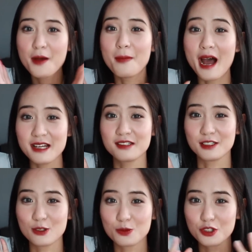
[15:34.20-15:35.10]
mà Hà
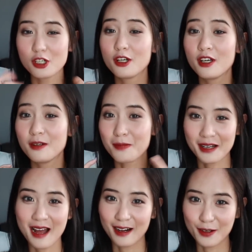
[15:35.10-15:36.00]
sử dụng trên mặt
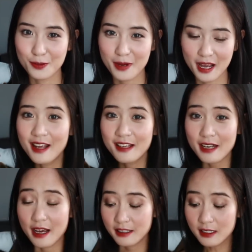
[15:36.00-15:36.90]
Hà ngày hôm nay.
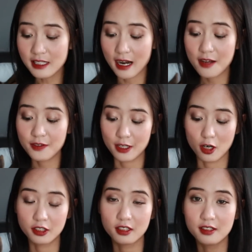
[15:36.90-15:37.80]
Đấy, chắc chắn là phải
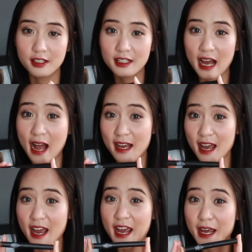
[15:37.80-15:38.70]
nói tới cái
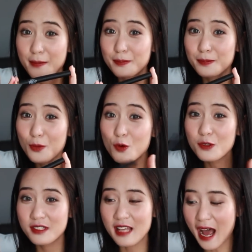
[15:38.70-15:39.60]
em bút
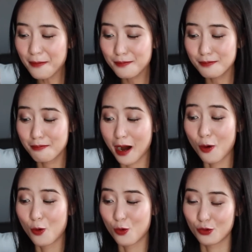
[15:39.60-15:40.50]
sáp
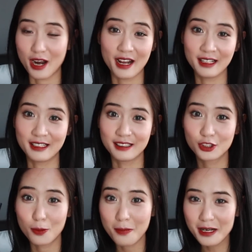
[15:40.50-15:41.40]
màu này
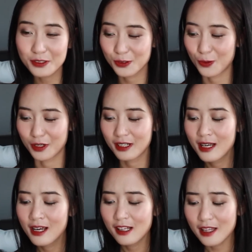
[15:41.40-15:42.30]
cho mắt rồi.
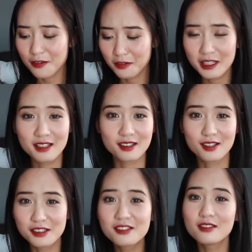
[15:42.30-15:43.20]
Tại vì
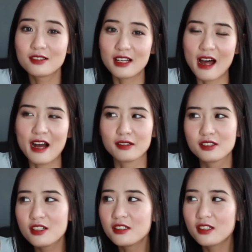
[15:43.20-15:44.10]
thực sự là
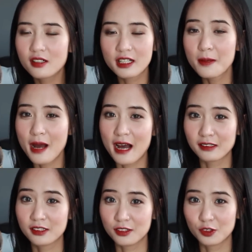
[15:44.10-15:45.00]
từ trước đến giờ khi mà
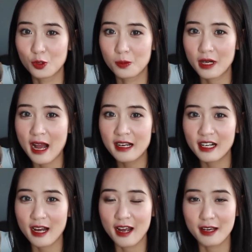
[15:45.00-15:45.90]
Hà sử dụng
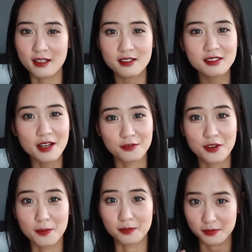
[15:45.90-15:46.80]
các cái sản
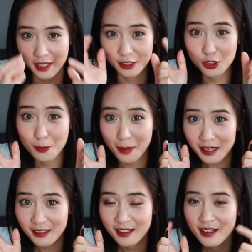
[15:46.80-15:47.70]
phẩm dành cho mắt